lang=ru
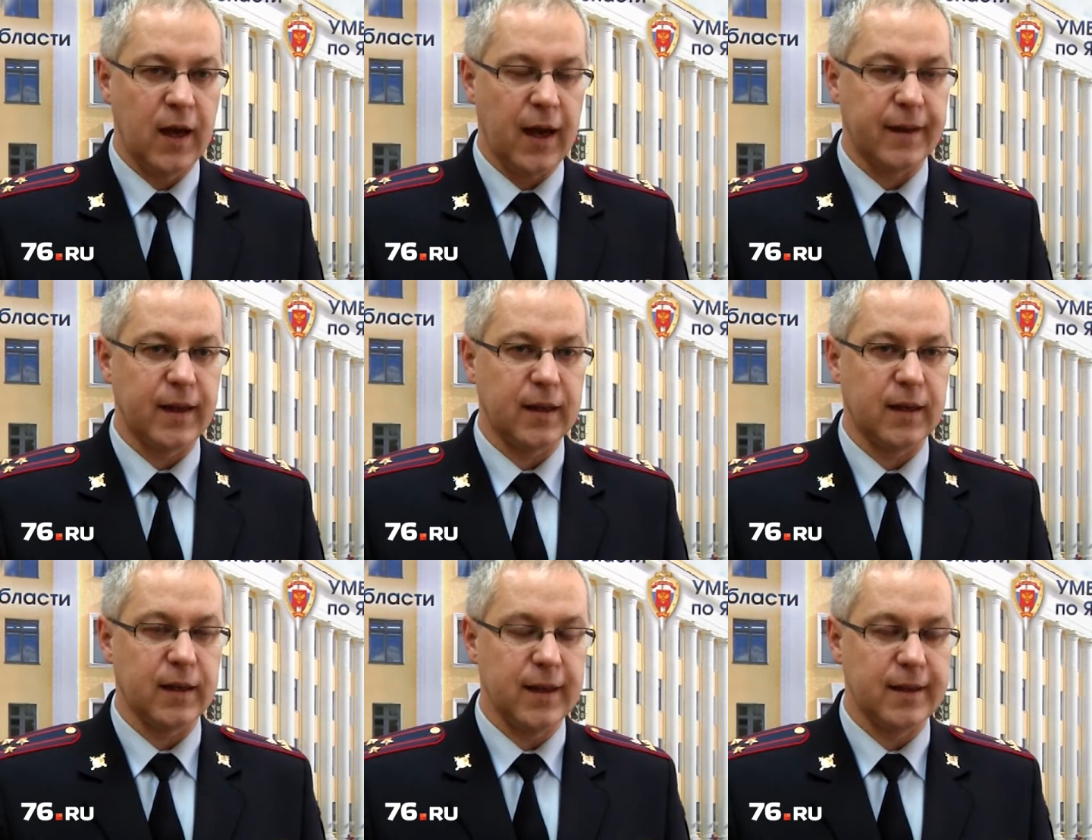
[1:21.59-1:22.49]

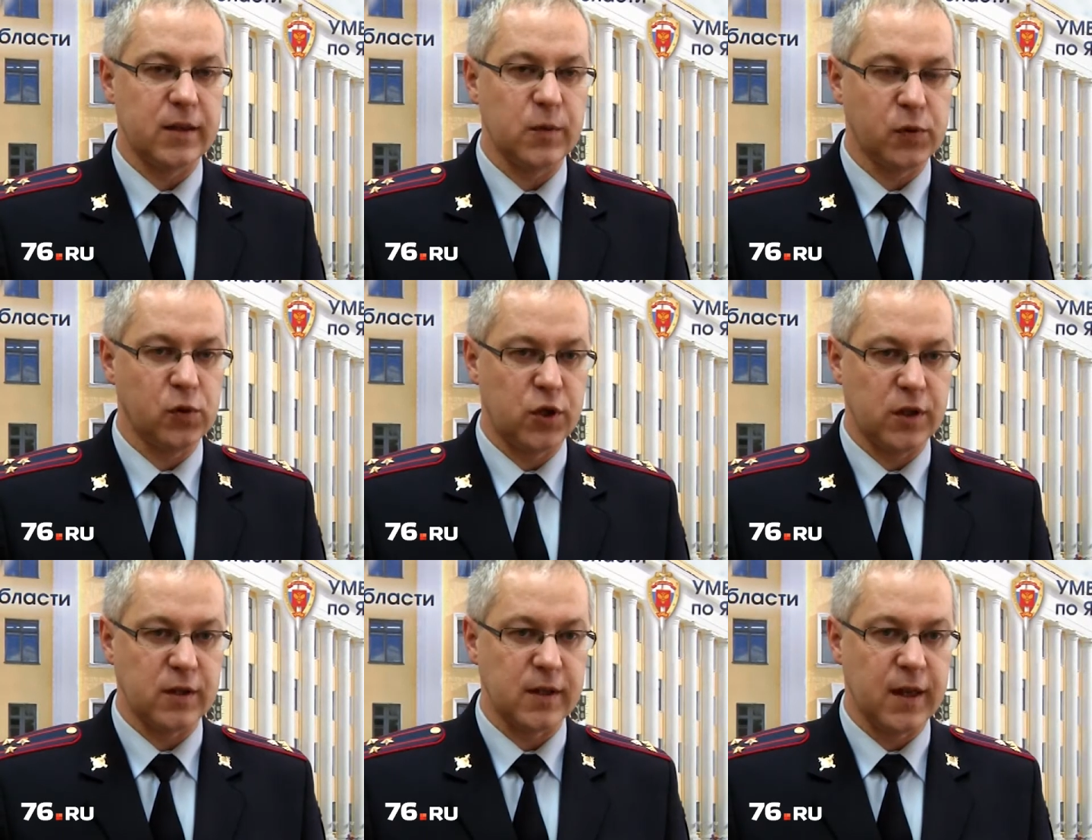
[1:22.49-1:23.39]
Однако это не
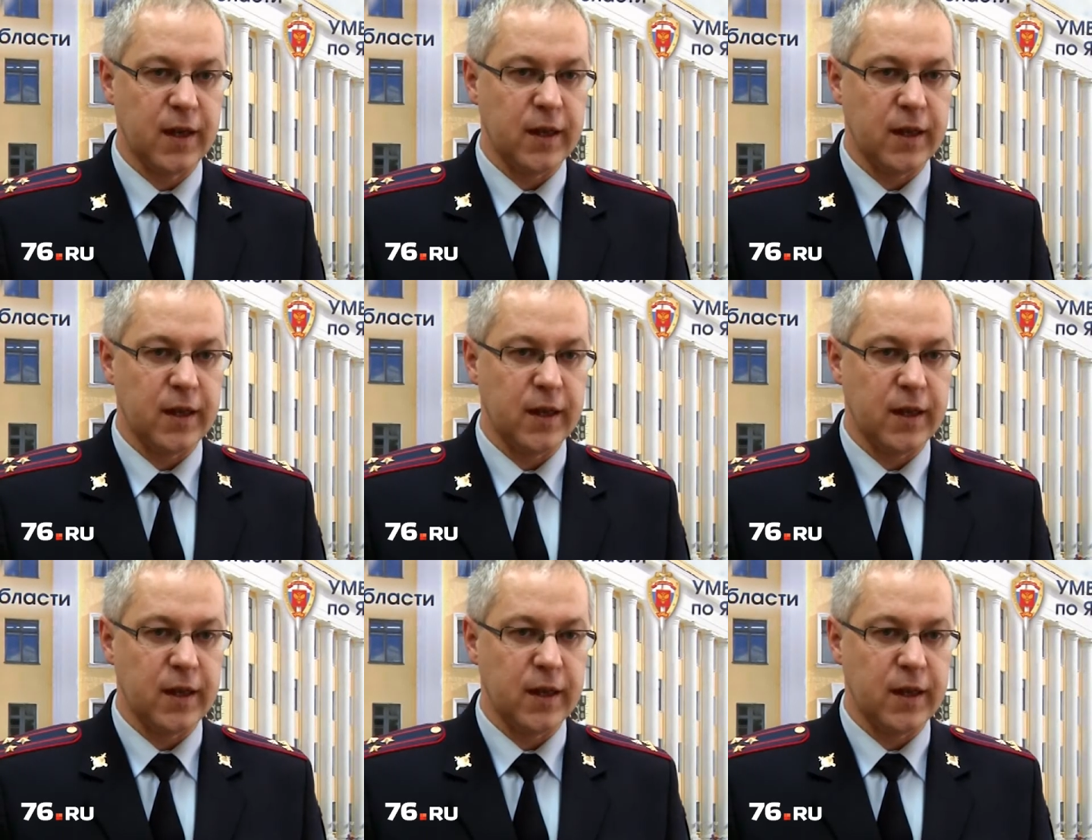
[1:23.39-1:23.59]
получилось.